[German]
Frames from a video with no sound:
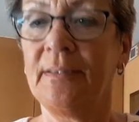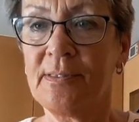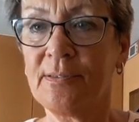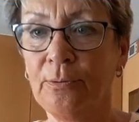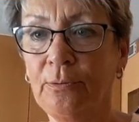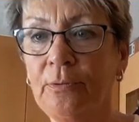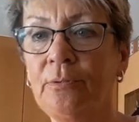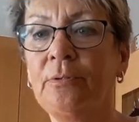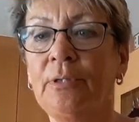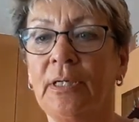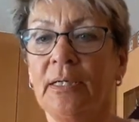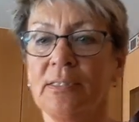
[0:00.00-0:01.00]
So,
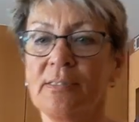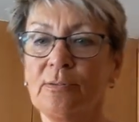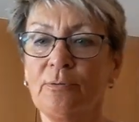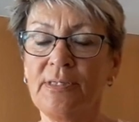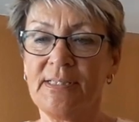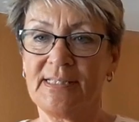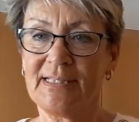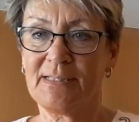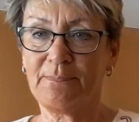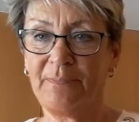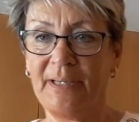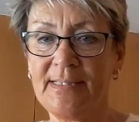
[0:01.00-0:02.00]
so ist es
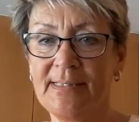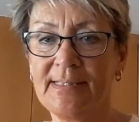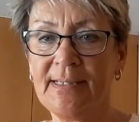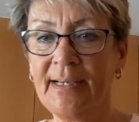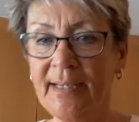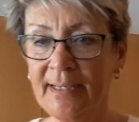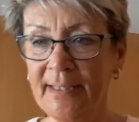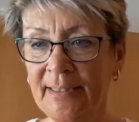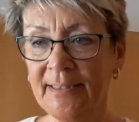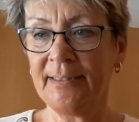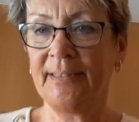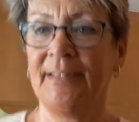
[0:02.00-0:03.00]
besser.
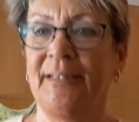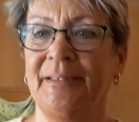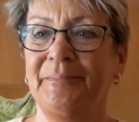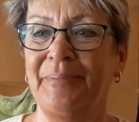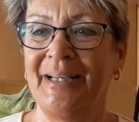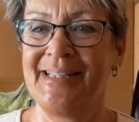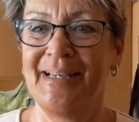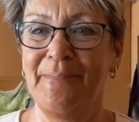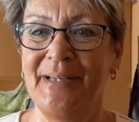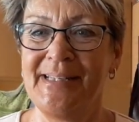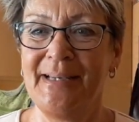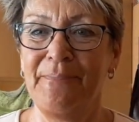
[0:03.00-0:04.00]
Besser,
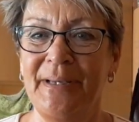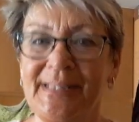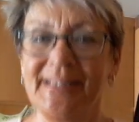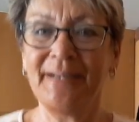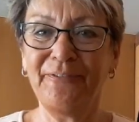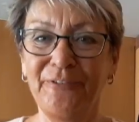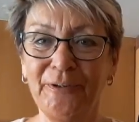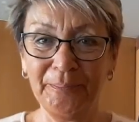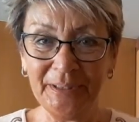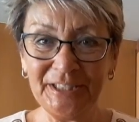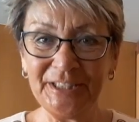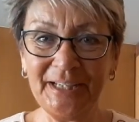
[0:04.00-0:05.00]
besser, besser. Für
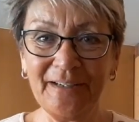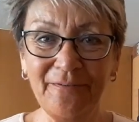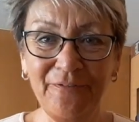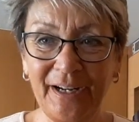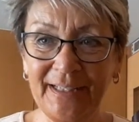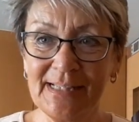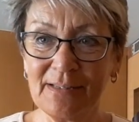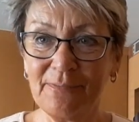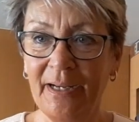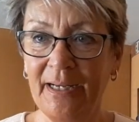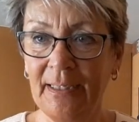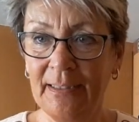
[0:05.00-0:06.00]
mich jedenfalls,
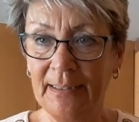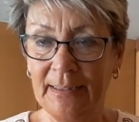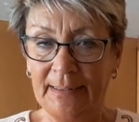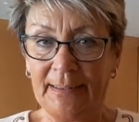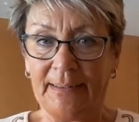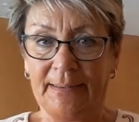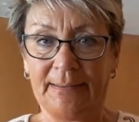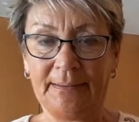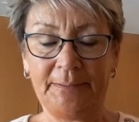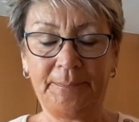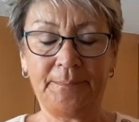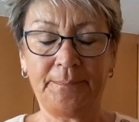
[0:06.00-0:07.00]
weil
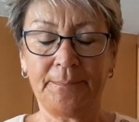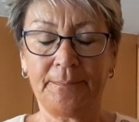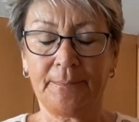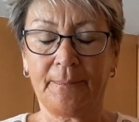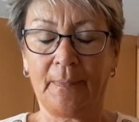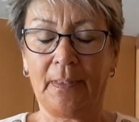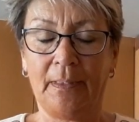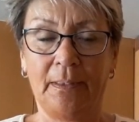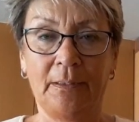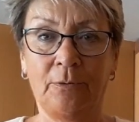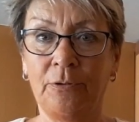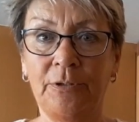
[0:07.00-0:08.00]
ähm,
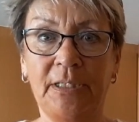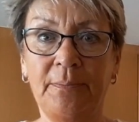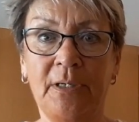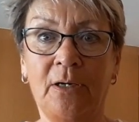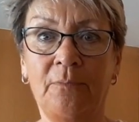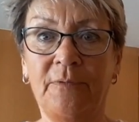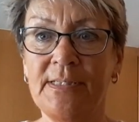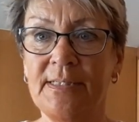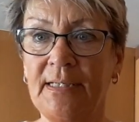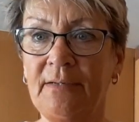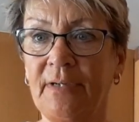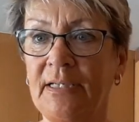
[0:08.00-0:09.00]
ich konnte eben kaum was
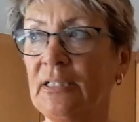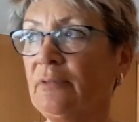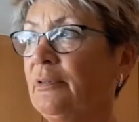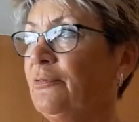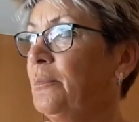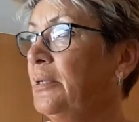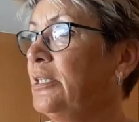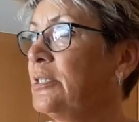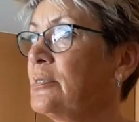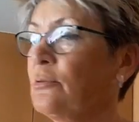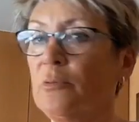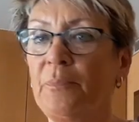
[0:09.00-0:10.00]
sehen, weil ich irgendwie vom
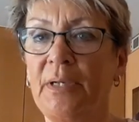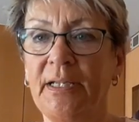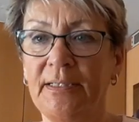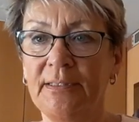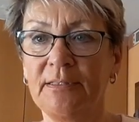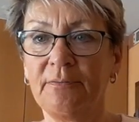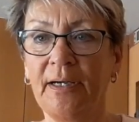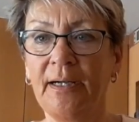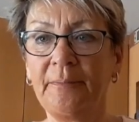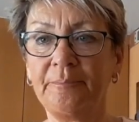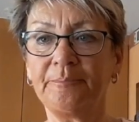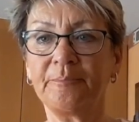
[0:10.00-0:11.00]
Licht so geblendet war.